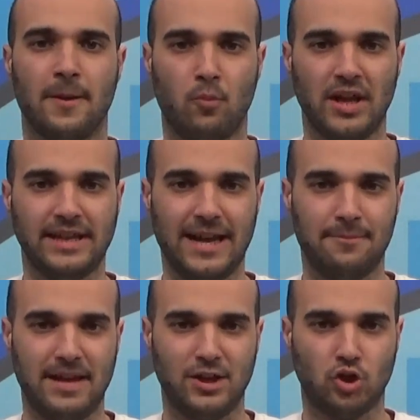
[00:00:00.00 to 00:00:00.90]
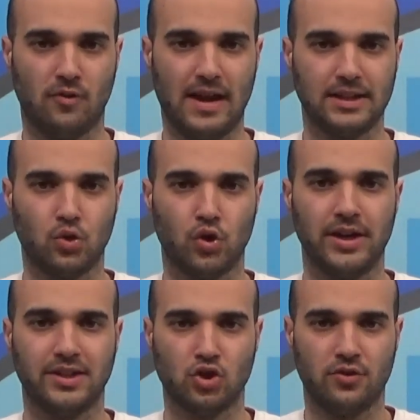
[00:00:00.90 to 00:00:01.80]
Buonasera e ben ritrovati con
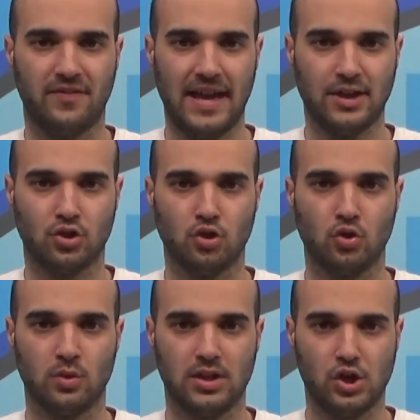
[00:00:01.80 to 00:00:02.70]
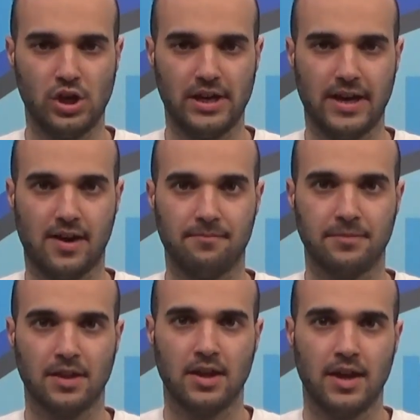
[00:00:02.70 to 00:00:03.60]
il TG Flash di New Sicilia.
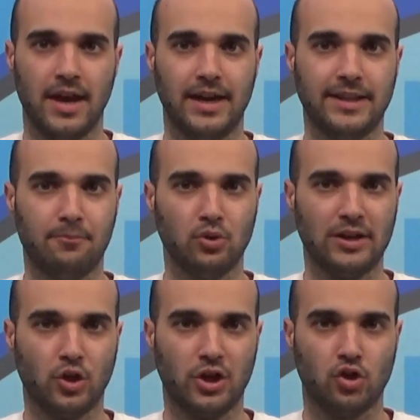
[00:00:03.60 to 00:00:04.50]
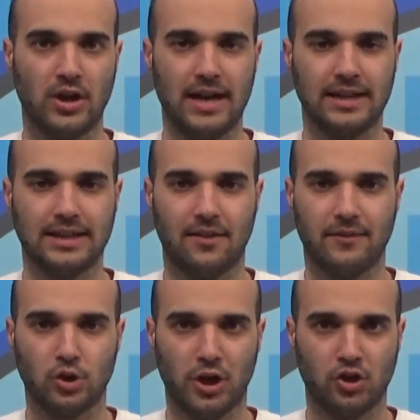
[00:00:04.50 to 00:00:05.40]
Il deputato regionale
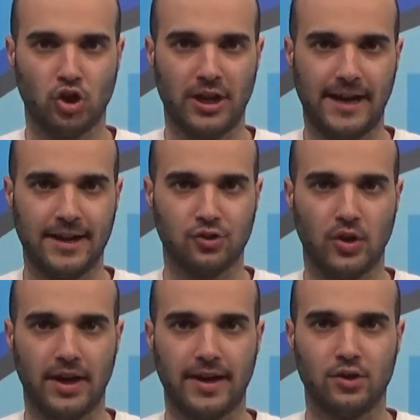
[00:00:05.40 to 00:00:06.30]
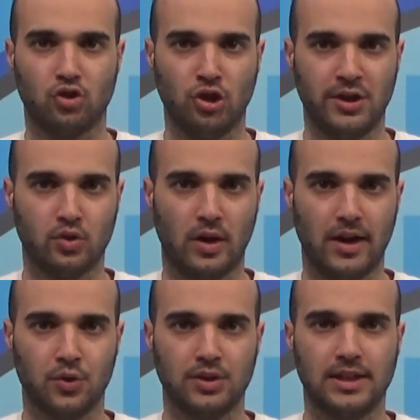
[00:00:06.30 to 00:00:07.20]
Salvatore Geracio ha reagito
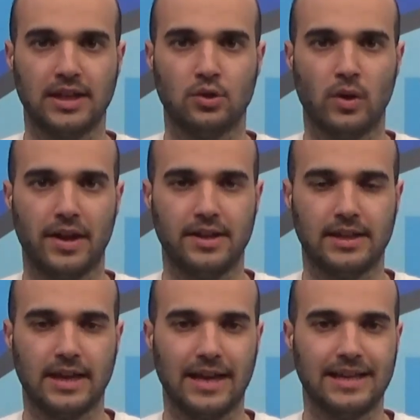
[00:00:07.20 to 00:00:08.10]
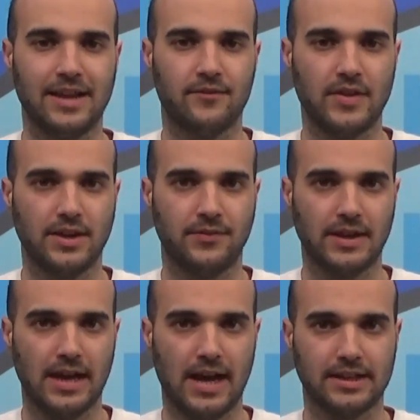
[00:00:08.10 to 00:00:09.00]
alla notizia di una rissa che si è
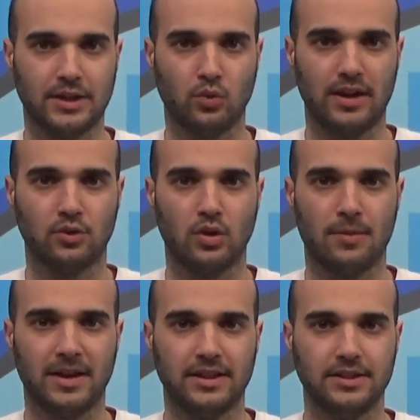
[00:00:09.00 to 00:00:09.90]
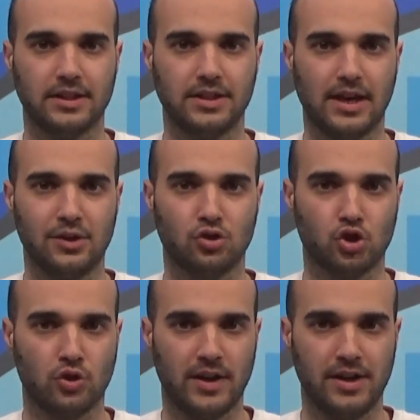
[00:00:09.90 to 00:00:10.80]
verificata durante una partita di calcio
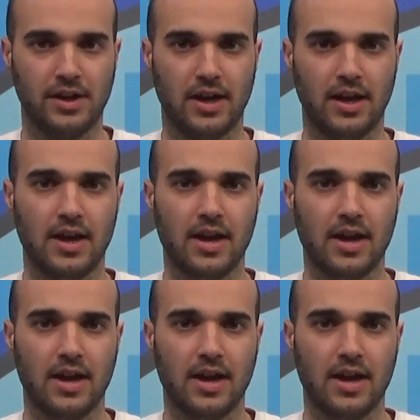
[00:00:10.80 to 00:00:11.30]
giovanile